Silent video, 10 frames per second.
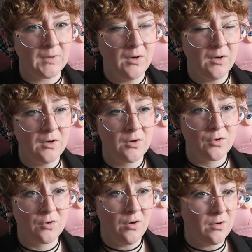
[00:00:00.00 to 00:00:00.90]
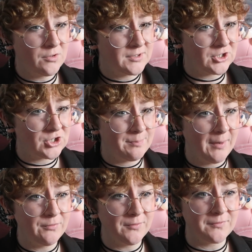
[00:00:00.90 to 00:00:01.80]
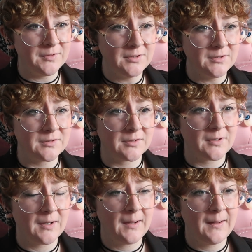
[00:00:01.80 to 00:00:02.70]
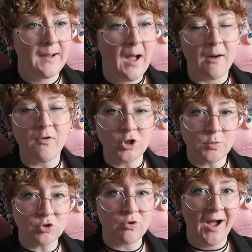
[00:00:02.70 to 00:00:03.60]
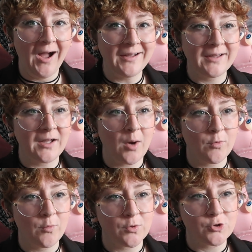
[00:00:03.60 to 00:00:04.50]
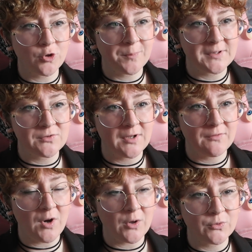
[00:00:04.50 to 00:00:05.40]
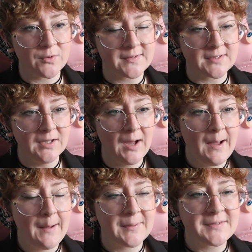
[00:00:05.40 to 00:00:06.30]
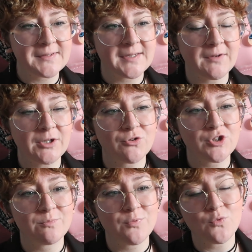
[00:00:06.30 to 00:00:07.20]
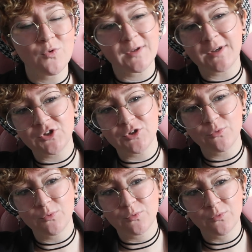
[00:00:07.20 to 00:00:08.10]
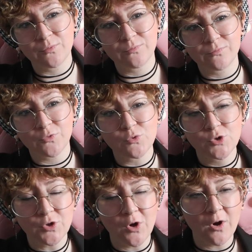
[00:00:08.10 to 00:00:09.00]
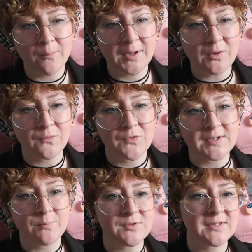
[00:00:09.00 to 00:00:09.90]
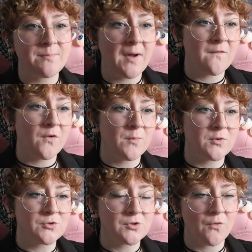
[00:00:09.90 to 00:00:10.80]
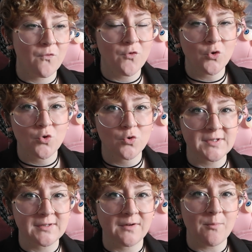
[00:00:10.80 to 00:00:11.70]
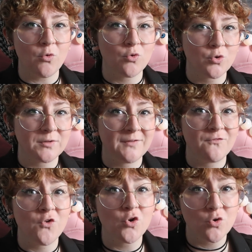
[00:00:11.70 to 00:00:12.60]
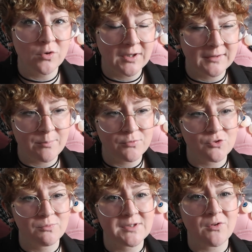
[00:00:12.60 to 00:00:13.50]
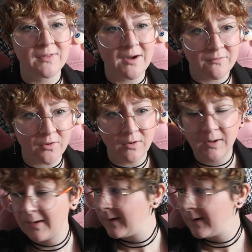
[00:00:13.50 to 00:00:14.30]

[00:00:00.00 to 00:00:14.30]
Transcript: Oh, oh, ça je l'ai pas vu venir franchement, je suis agréablement surprise de les voir danser parce que c'est vrai que j'ai beaucoup réagi aux, sœurs, mais quand ils faisaient plus des performances vocaux, c'était vraiment le côté vocaux qui était plus mis en avant.